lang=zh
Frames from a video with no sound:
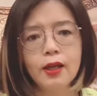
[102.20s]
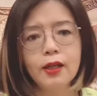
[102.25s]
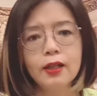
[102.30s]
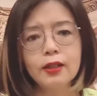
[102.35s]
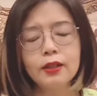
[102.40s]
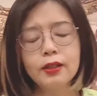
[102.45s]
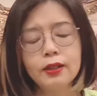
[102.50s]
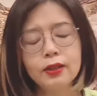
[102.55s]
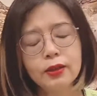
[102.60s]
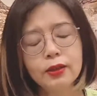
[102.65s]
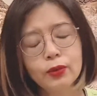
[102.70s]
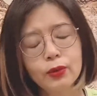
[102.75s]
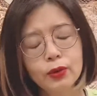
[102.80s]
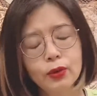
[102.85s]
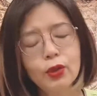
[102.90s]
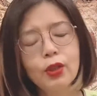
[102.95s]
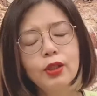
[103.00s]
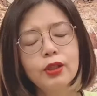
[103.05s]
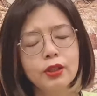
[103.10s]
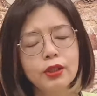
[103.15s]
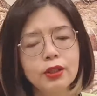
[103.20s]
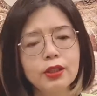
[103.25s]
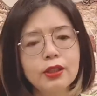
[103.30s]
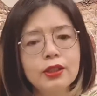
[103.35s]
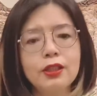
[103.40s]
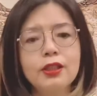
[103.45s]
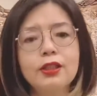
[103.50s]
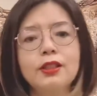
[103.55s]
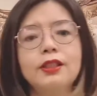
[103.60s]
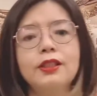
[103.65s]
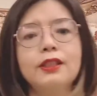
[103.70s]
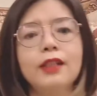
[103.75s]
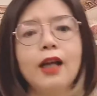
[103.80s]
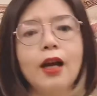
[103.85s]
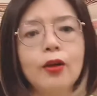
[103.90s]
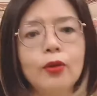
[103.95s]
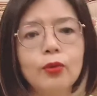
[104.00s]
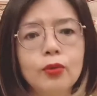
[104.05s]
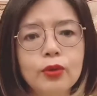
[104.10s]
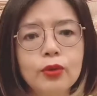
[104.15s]
可是我确实是
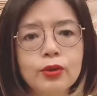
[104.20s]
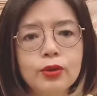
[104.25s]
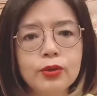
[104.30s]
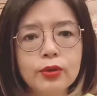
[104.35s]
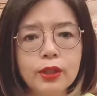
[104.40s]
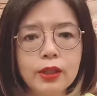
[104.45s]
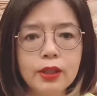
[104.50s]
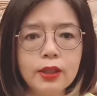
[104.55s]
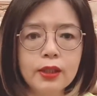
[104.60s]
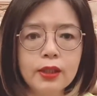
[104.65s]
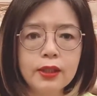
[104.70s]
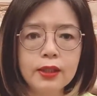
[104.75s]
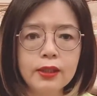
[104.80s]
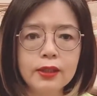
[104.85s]
想过说，